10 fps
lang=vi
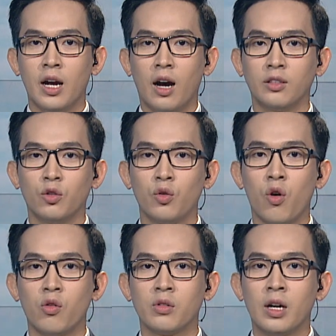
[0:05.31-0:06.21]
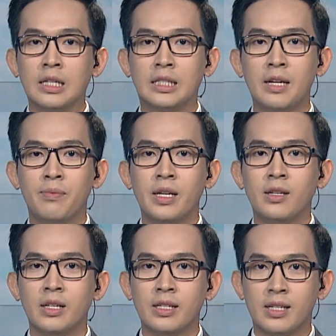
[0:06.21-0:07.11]
ở thủ đô
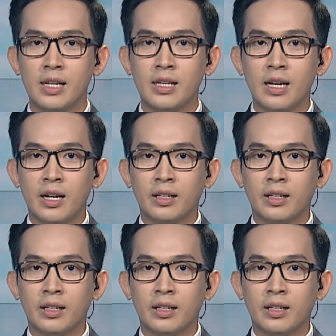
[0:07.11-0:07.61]
Tbilisi